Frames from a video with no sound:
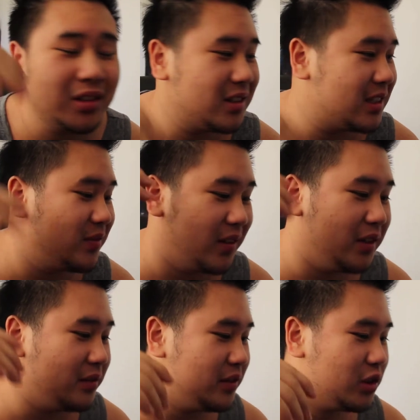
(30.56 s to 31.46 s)

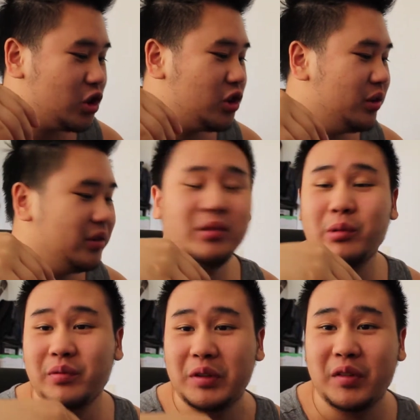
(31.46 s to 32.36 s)
zwei, vier Stunden
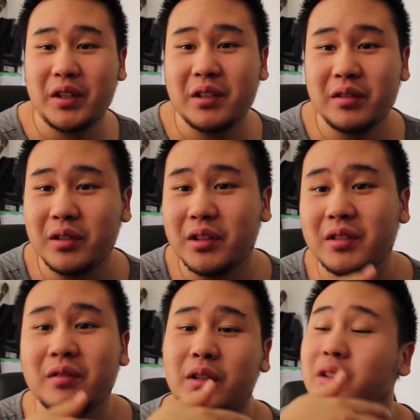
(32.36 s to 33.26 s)
irgendwie weg
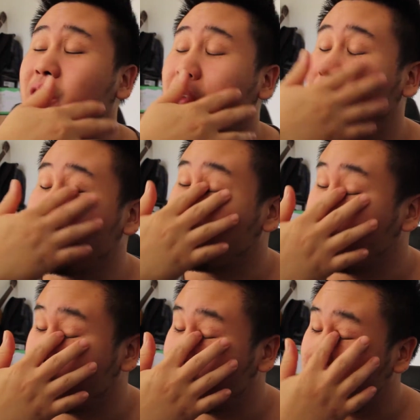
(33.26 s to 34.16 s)
gewesen, weil ich einfach
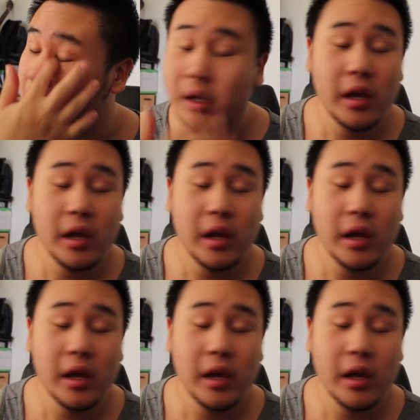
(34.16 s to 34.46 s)
kurz